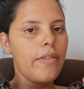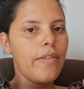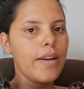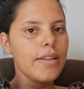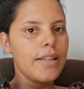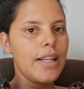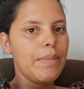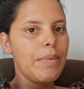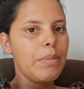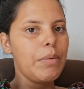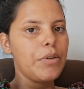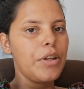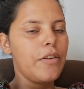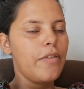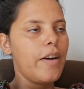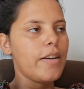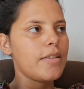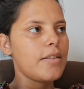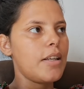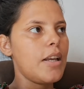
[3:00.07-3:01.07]
a vasilha, para poder
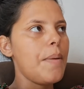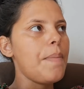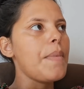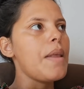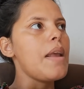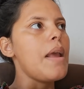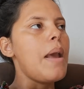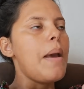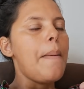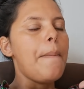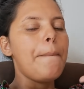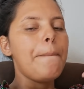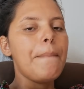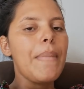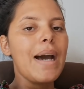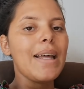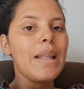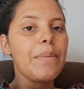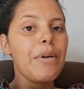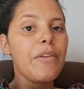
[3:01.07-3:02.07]
fazer.
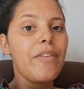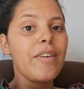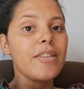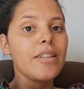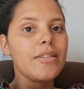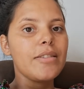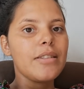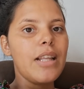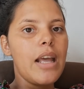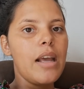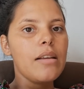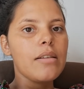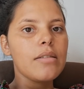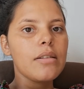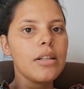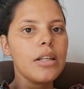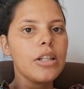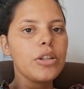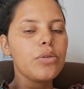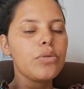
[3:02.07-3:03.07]
Mas é para fazer 10
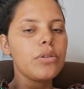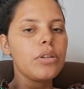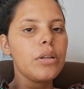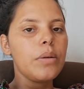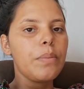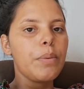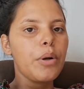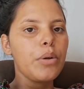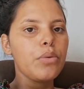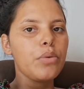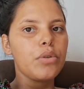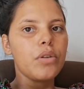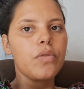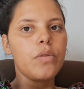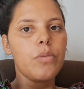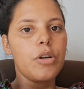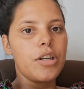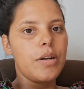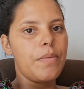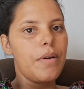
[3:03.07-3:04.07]
litros de produto. Eu
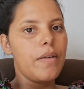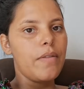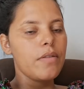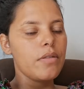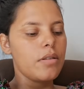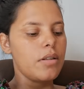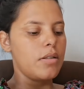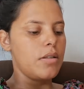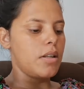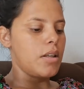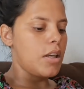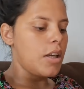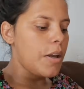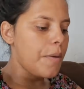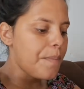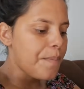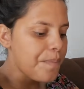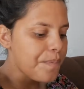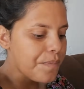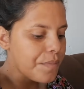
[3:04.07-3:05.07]
vou mostrar para vocês
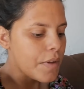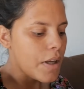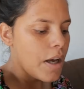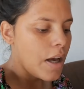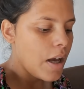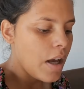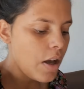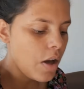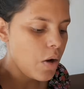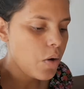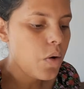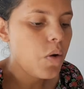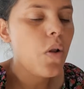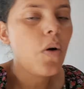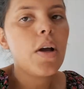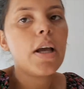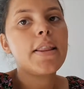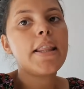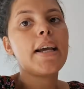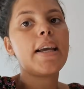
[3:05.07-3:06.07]
aqui.
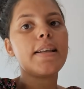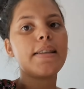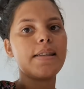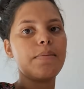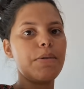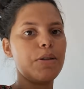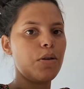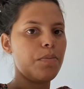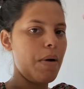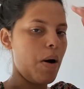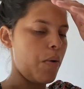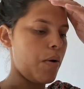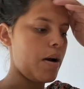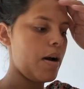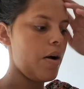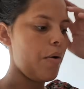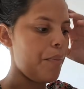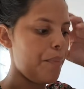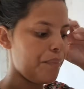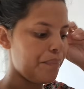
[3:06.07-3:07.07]
Coloquei até aqui em cima do
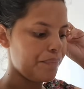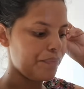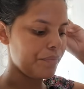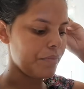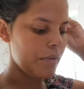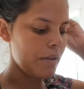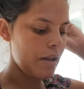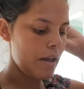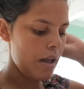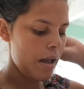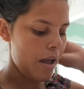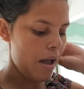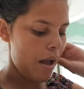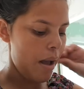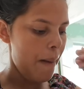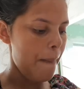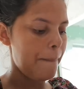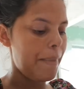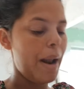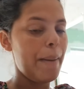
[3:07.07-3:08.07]
balcão
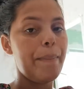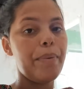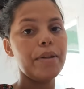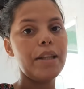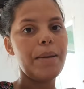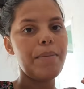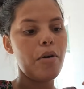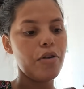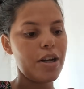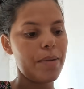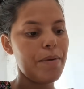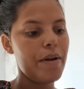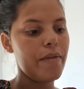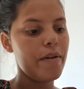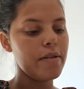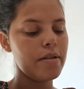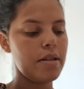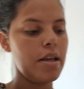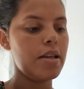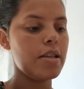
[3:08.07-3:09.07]
para poder mostrar para
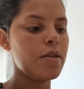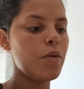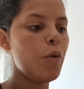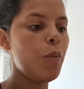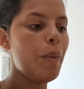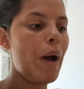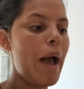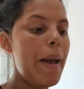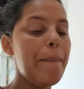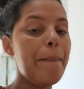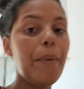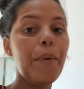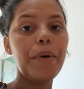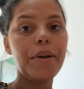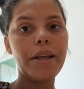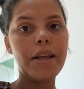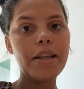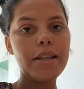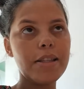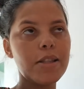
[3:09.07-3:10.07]
vocês. O, aí por
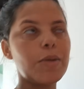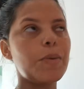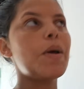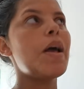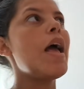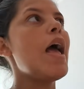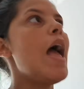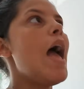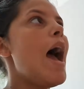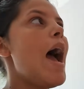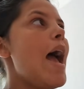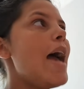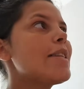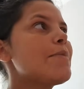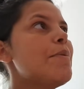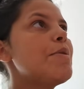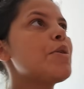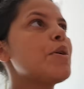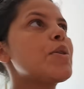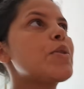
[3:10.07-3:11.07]
isso, aí as
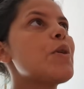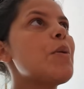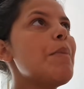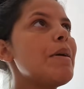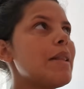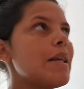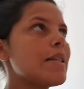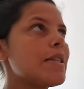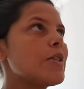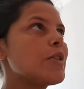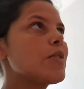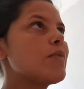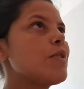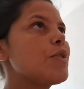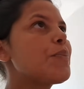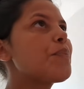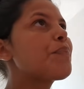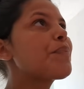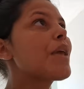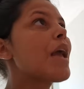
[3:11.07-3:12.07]
pessoas comentam assim nos
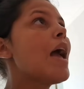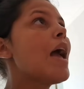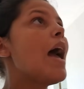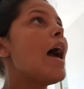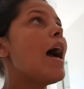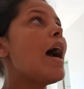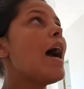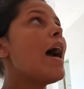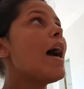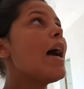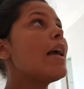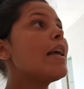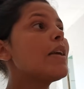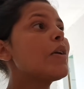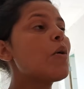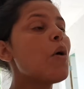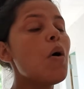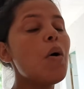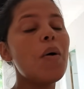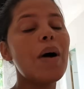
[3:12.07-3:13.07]
vídeos. Ai, ah,
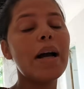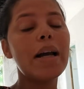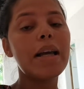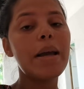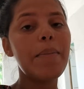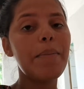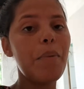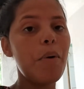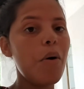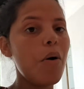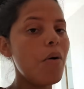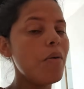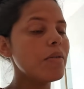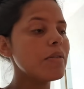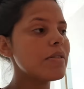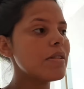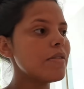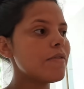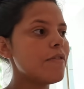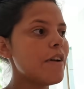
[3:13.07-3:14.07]
com a que bom,
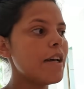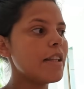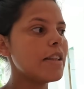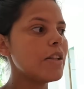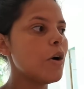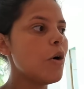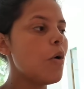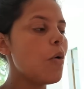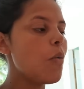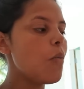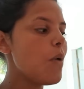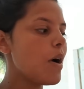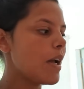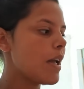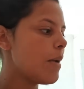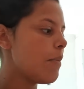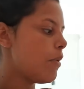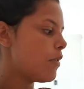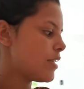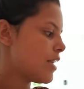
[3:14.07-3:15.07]
desinfet... ou com a
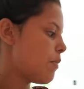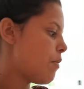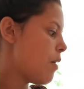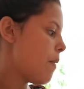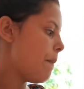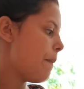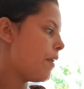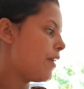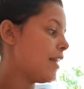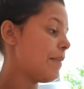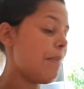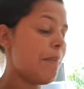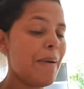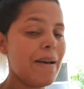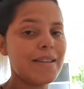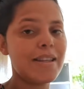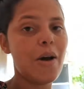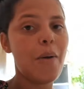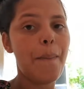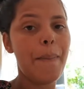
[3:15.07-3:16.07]
que bom sabão em
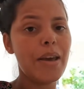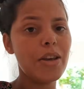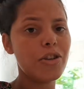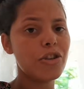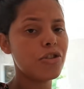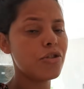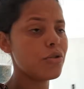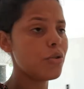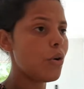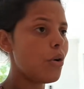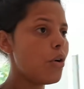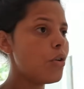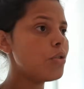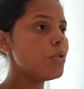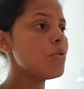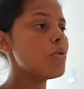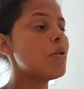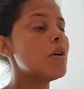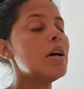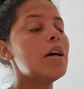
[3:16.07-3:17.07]
passar o mês
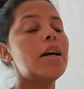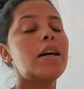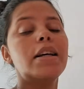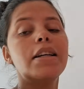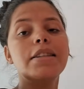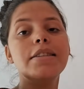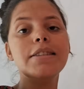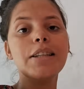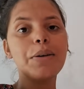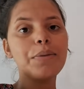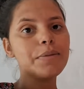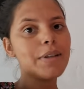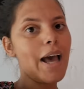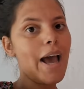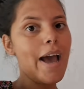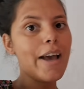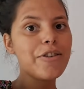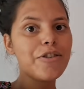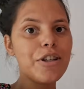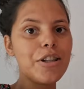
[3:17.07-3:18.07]
todo. Não
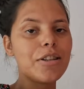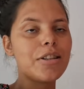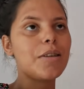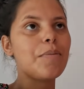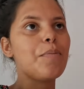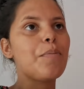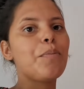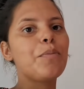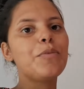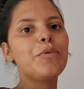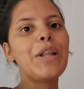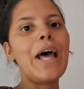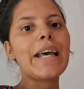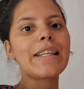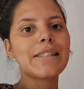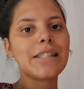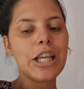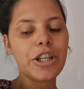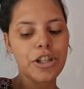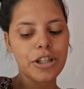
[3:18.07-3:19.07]
dá, gente.
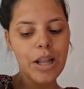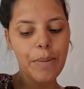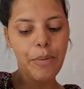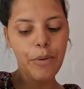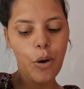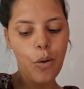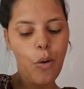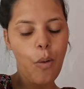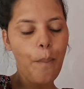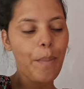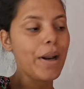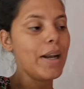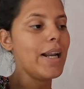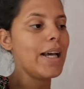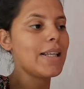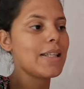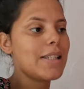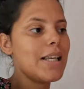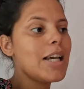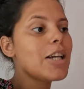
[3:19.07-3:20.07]
Na sexta, né? Porque eu comprei
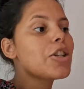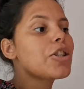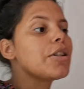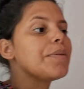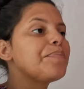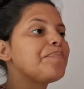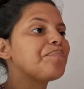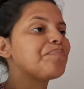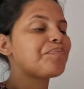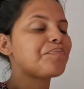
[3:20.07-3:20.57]
na sexta,